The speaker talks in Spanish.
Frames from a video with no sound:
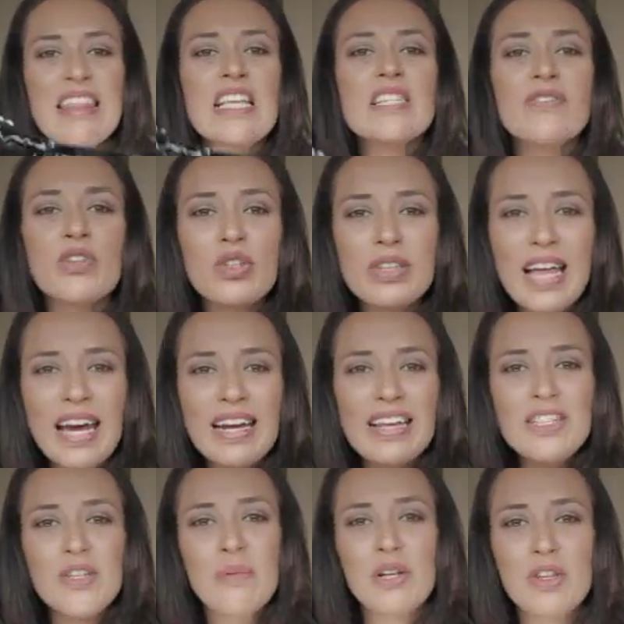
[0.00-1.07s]
disfrutar
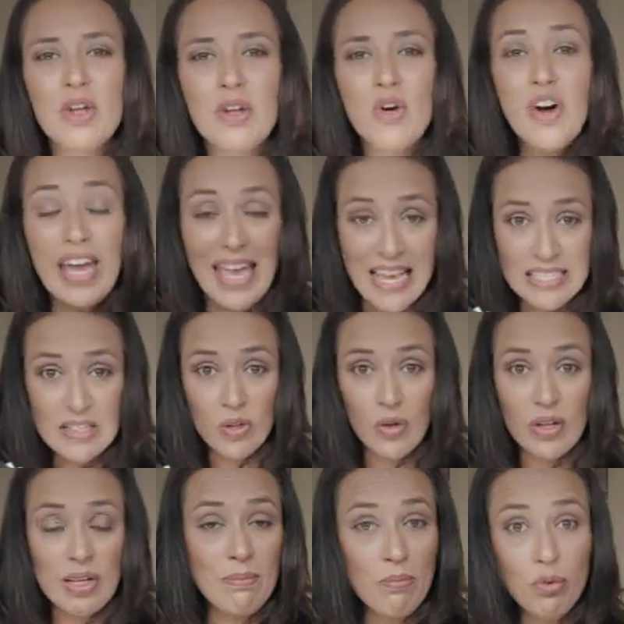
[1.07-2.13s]
y sobre todo esto
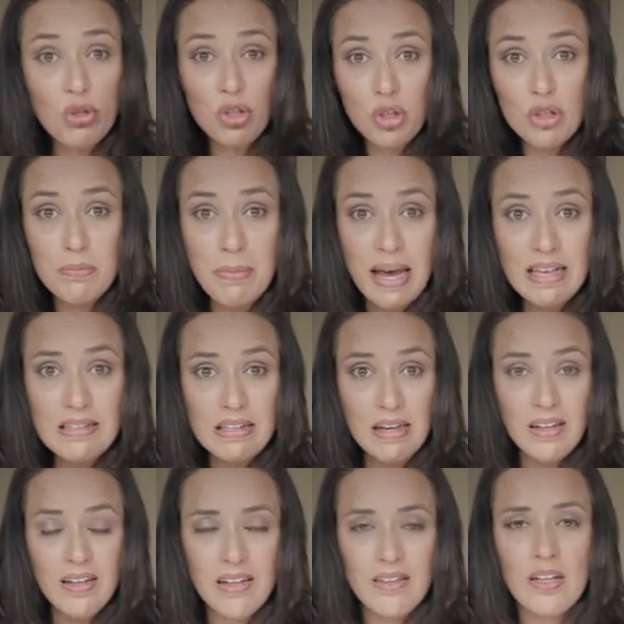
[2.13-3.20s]
y muchos más
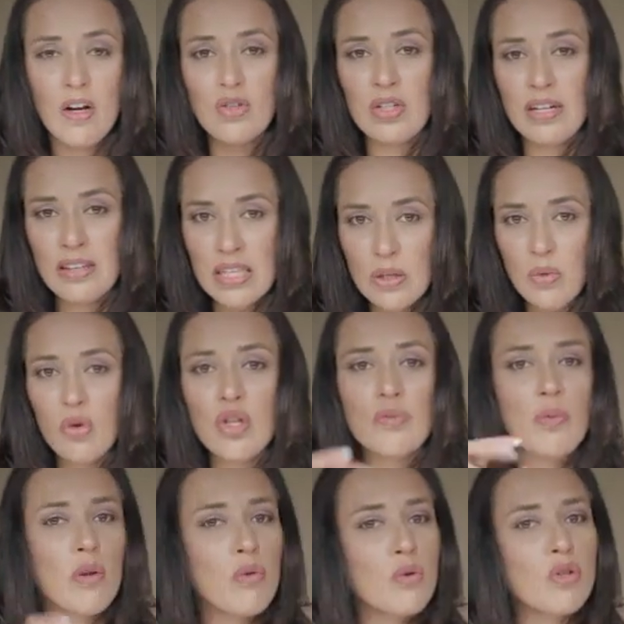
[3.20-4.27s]
de los artículos,
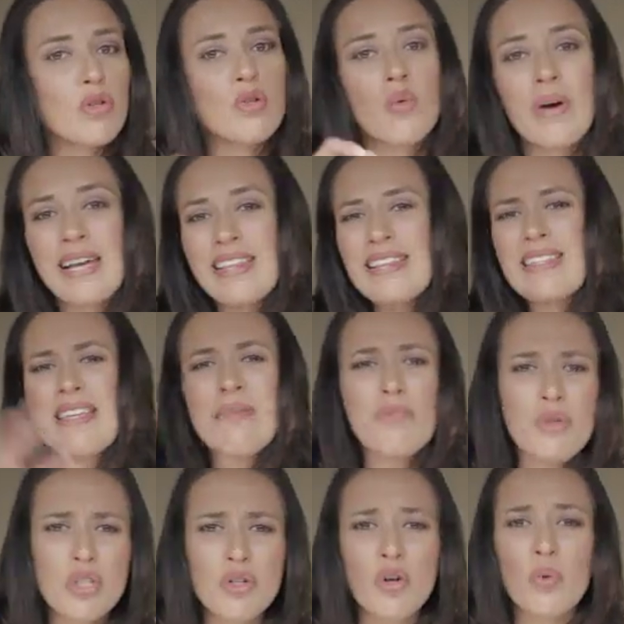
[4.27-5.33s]
productos, juguetes y
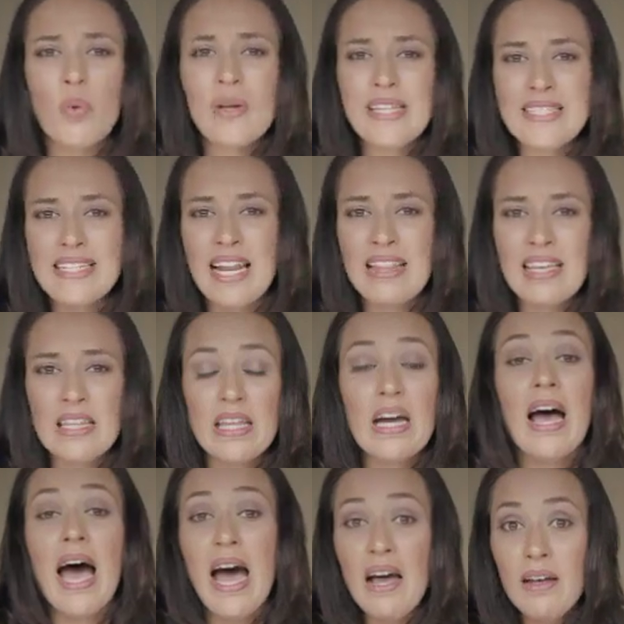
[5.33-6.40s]
mucho lo encuentras en la tienda.
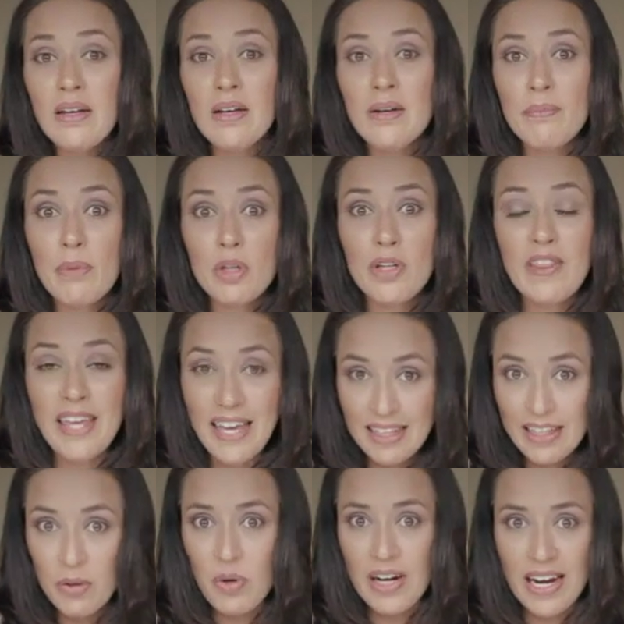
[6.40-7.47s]
Ah, pero te dije que
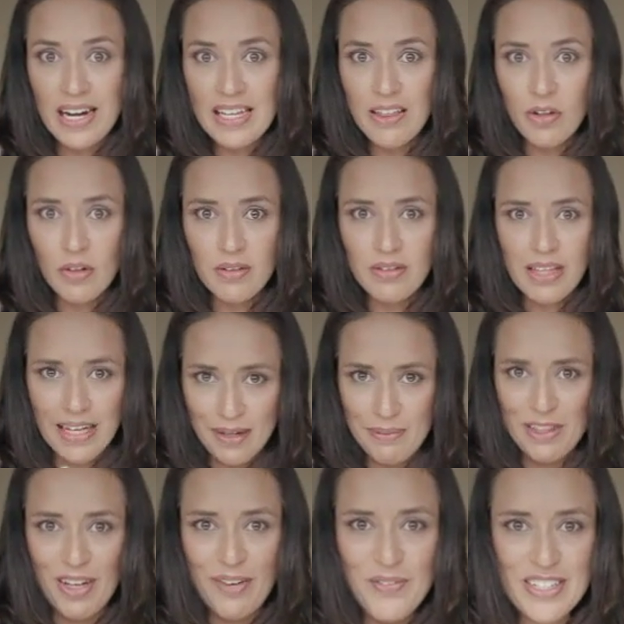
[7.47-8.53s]
tenía un regalito,
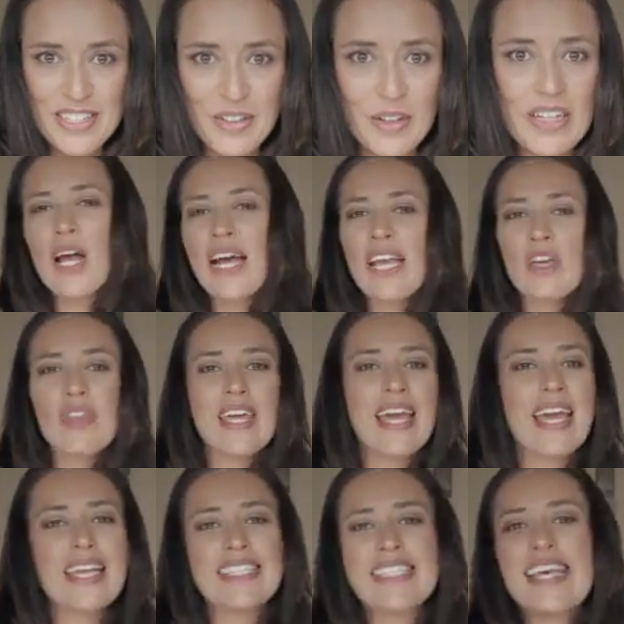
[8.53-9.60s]
déjame te lo muestro. Por aquello de
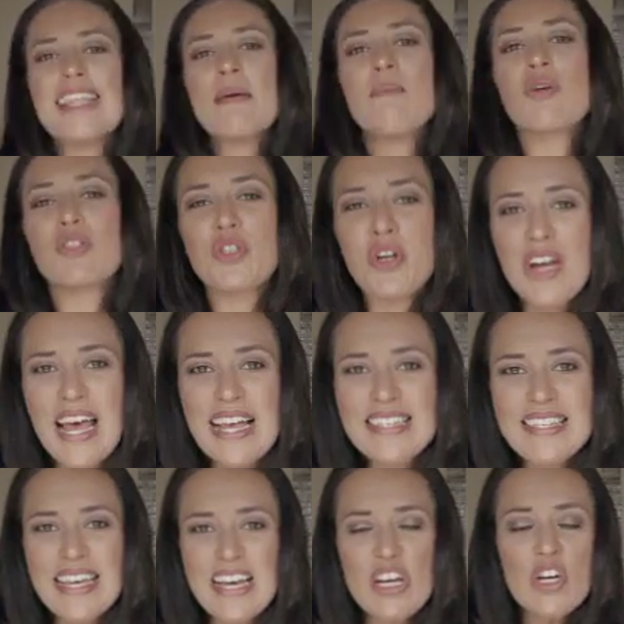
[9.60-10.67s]
que ya te
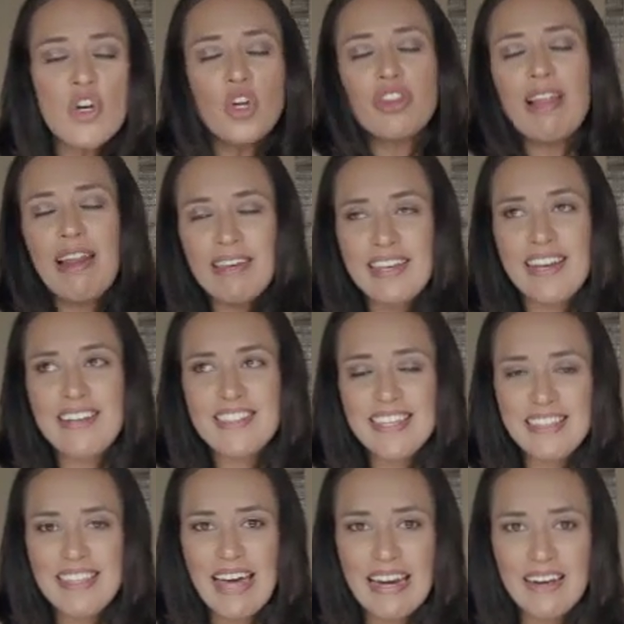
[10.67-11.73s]
emocionaste, no te la quieres
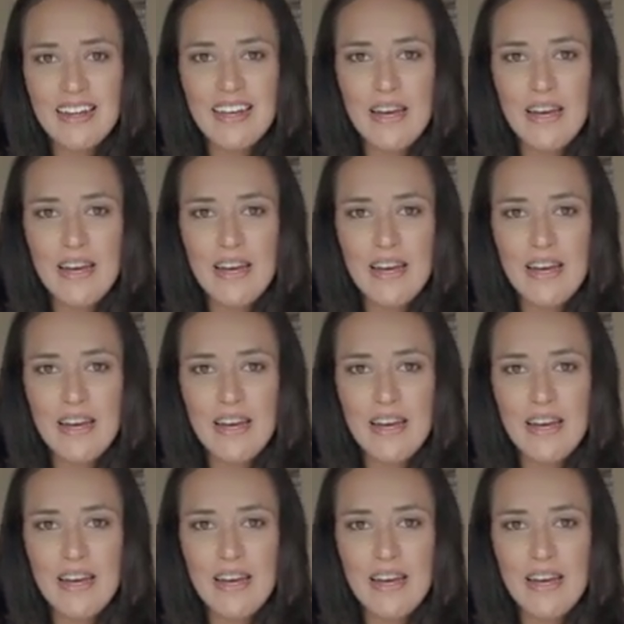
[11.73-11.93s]
quitar,